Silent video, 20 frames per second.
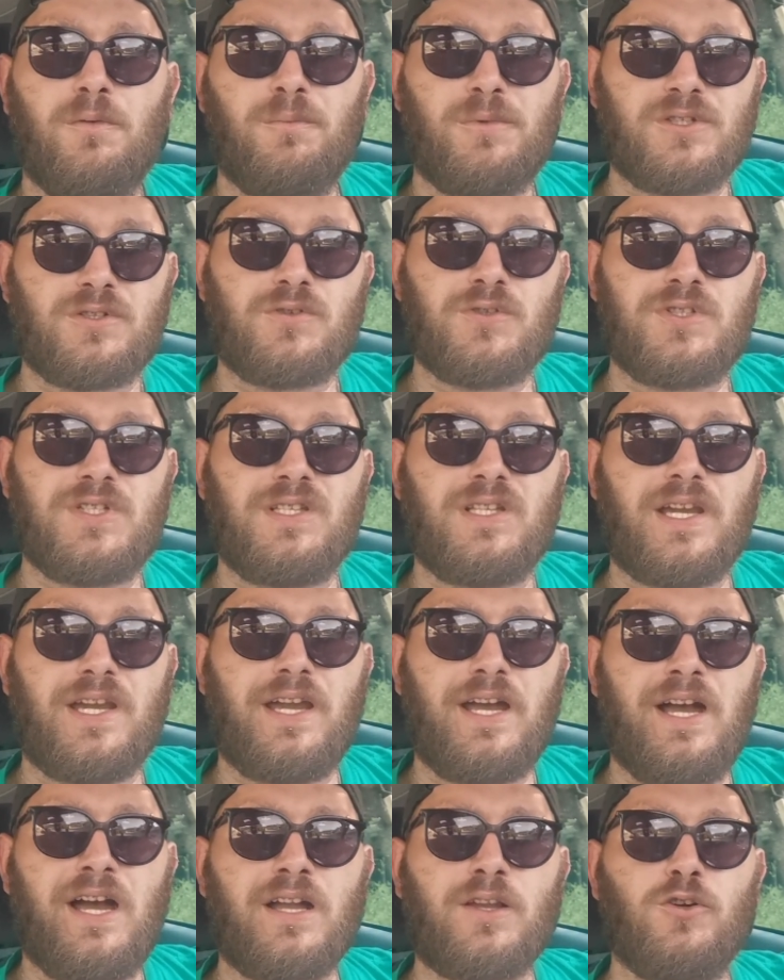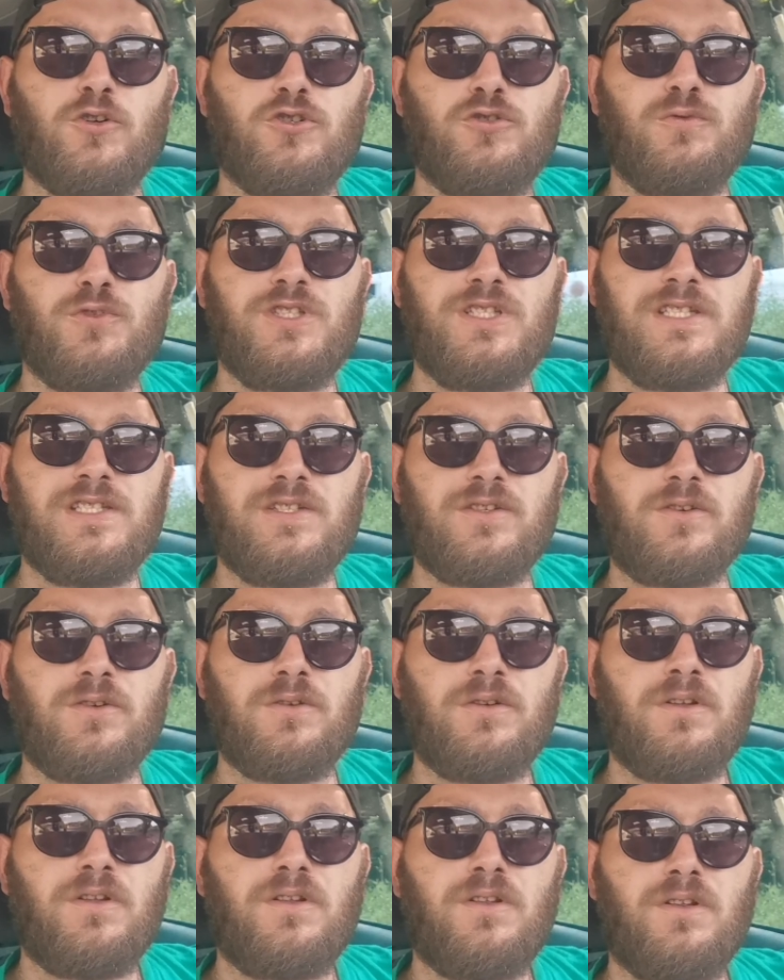Parce que c'est très rare que je vous dise
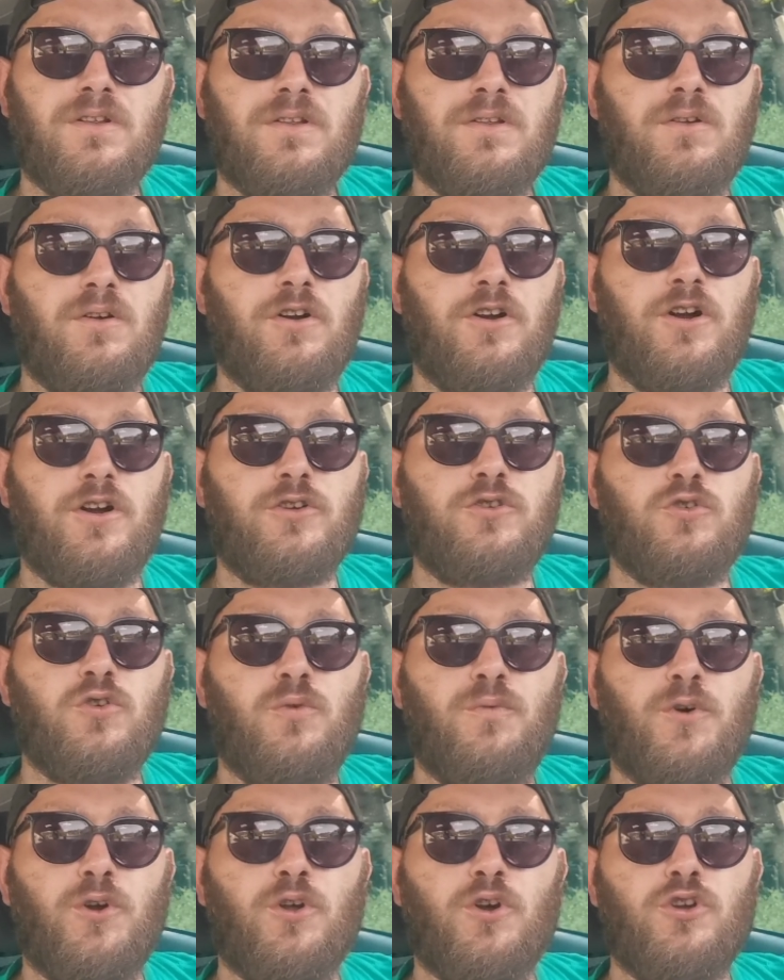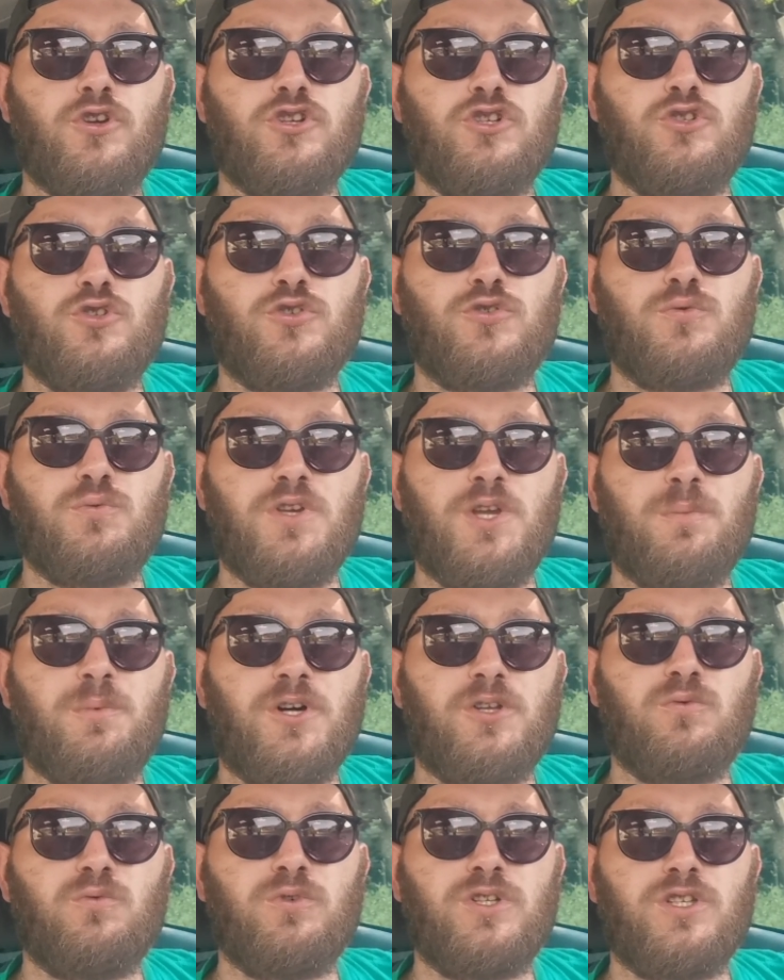euh, que voilà, que je suis
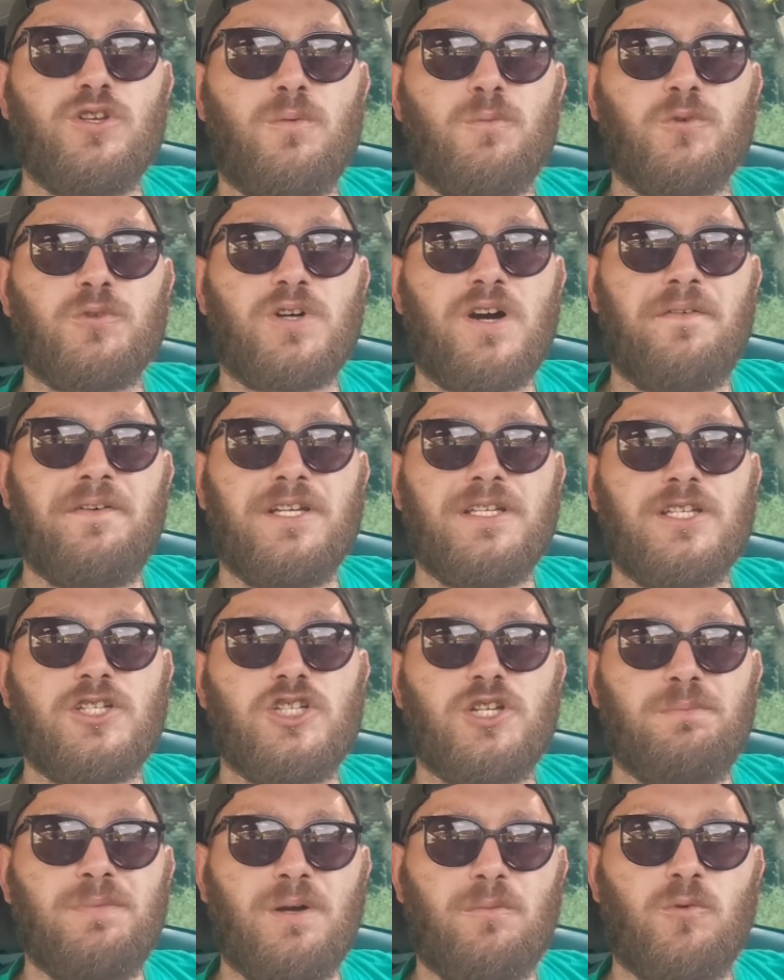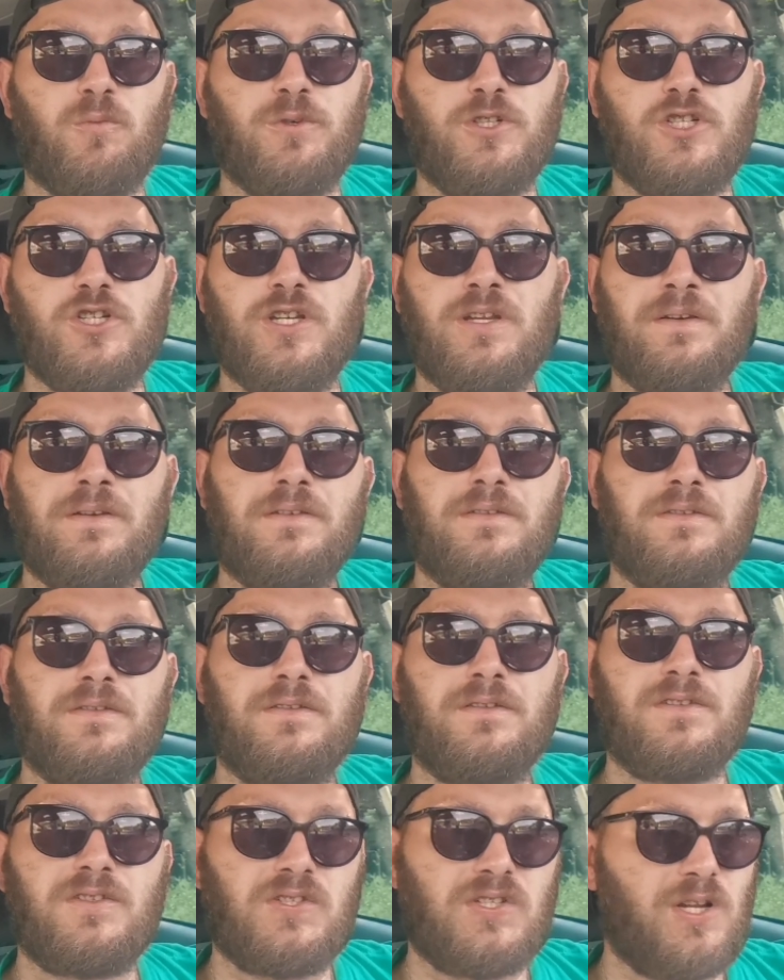épanoui dans mon travail et que j'aime bien mon métier.
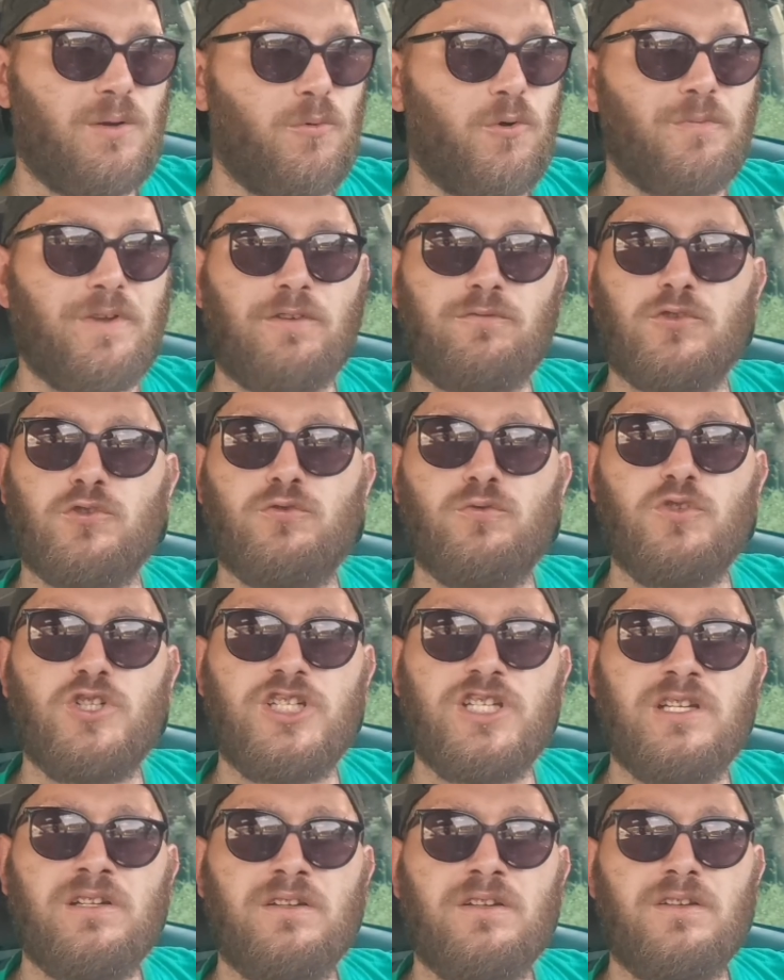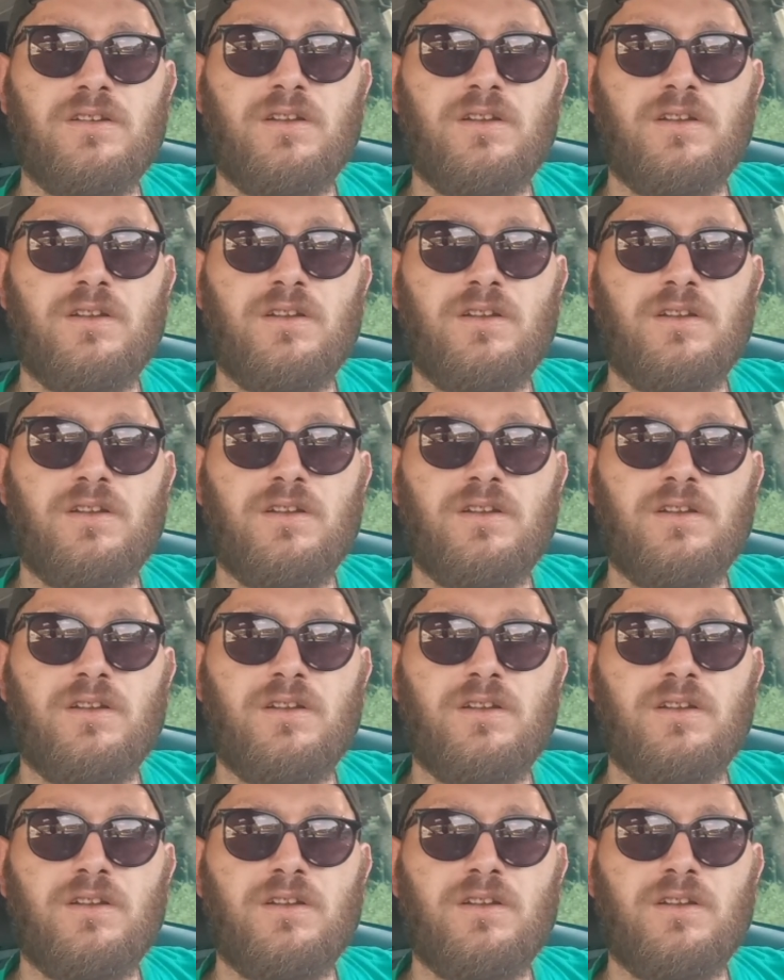C'est la première fois que je vous le dis.